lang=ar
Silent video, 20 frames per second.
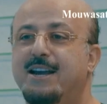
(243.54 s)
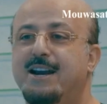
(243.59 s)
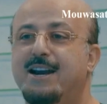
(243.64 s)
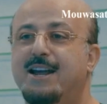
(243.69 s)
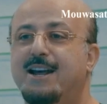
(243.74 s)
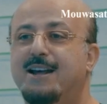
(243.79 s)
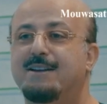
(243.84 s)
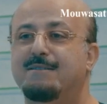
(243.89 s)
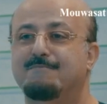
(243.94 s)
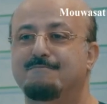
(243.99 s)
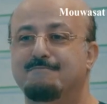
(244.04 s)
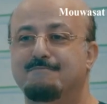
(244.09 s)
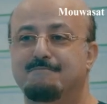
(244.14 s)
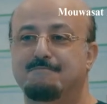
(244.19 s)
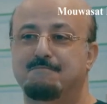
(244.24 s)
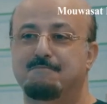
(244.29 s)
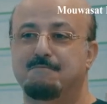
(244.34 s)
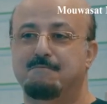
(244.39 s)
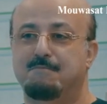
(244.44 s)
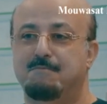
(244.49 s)
الى
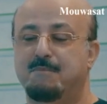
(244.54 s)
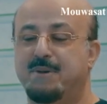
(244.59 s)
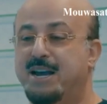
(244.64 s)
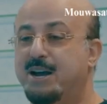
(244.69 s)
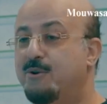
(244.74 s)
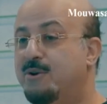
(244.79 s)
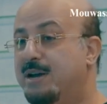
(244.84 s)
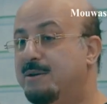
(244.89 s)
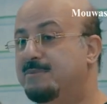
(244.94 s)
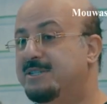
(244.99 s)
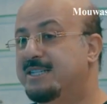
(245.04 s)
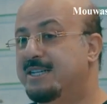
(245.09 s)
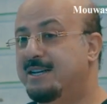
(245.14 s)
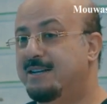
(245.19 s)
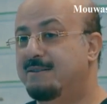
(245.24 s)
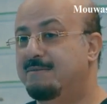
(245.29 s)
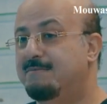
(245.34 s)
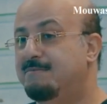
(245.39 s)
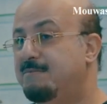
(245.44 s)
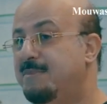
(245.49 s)

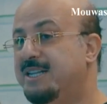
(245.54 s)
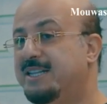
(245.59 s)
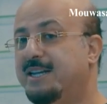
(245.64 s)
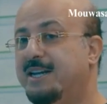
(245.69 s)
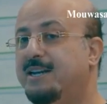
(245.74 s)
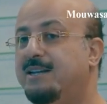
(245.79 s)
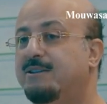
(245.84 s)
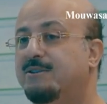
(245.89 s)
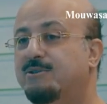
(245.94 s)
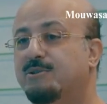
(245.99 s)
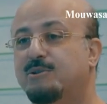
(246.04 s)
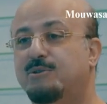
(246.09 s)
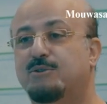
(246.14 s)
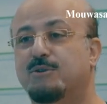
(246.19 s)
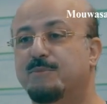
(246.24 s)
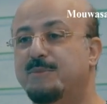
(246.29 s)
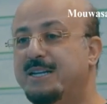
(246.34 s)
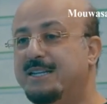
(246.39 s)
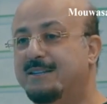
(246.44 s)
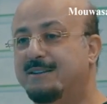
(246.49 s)
150 200
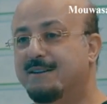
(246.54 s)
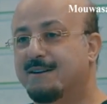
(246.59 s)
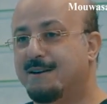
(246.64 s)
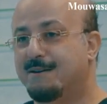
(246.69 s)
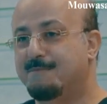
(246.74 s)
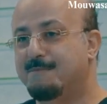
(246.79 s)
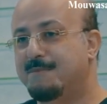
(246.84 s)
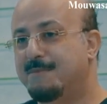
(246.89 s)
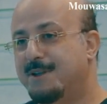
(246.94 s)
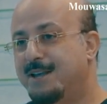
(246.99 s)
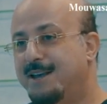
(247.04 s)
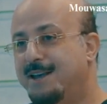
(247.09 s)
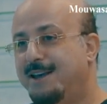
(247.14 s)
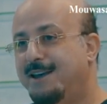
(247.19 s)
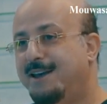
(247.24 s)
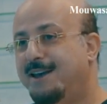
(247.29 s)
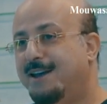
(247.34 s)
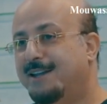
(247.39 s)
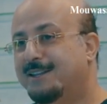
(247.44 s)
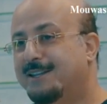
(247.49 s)
300 جرام
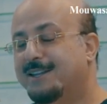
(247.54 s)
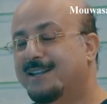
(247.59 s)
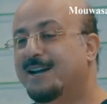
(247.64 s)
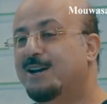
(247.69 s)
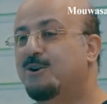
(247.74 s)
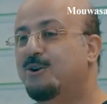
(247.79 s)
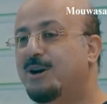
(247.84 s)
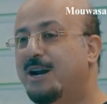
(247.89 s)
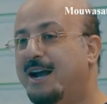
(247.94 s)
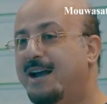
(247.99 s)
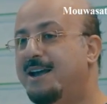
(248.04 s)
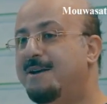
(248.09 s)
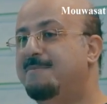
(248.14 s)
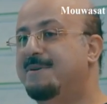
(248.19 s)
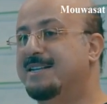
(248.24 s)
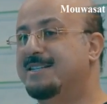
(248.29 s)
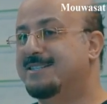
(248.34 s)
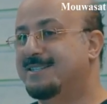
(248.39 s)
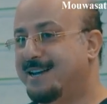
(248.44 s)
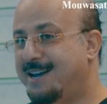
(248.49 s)
التدخل
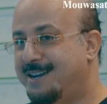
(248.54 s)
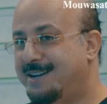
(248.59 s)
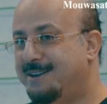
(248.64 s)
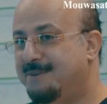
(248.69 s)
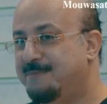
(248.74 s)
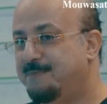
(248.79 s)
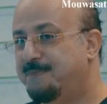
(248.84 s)
هيبقى ازاي